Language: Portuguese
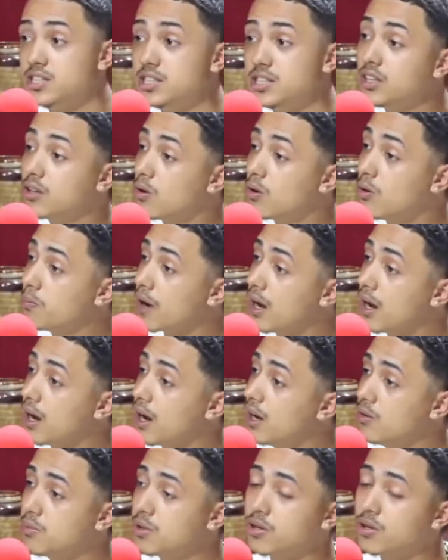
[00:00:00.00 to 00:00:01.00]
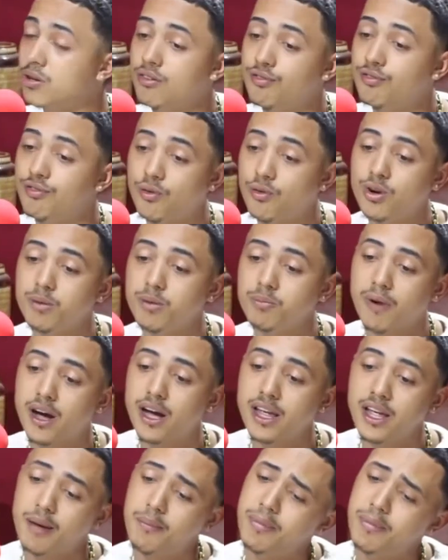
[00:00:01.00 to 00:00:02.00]
comprar um microfone,
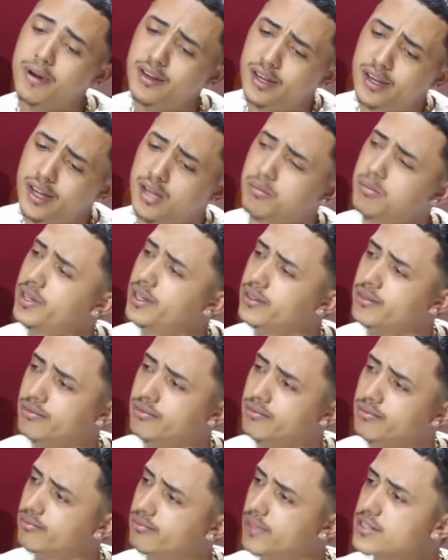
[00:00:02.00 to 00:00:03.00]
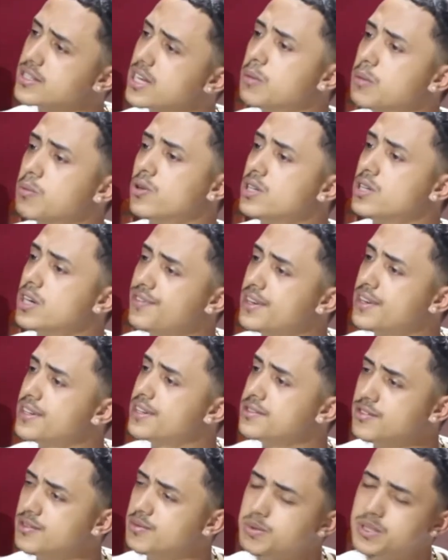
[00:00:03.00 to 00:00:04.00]
pai, e aprender, mano. Nessa época eu já
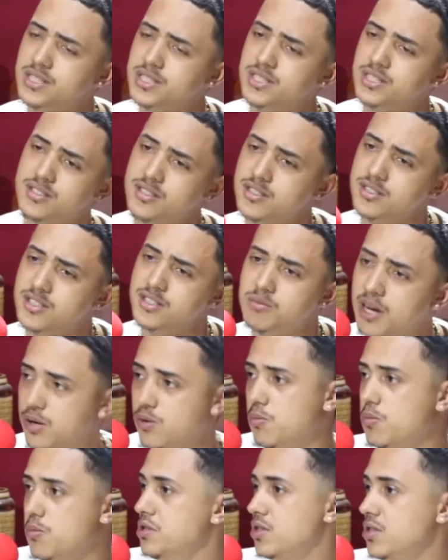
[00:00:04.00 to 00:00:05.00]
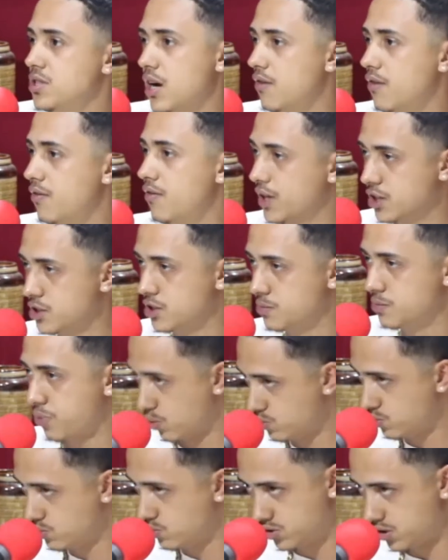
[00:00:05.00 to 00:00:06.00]
fazia uns beats, assim, mas não manjava ainda de
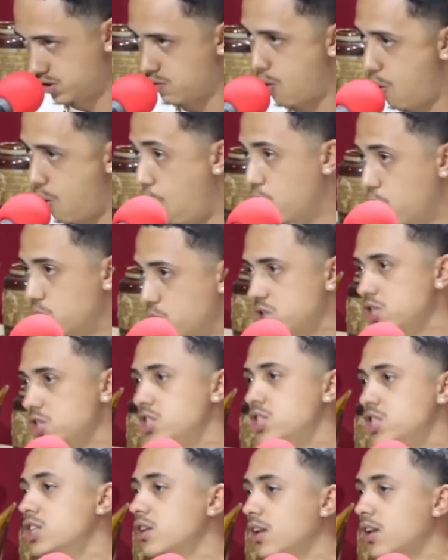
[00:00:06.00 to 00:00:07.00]
produção, igual hoje em dia. Tá,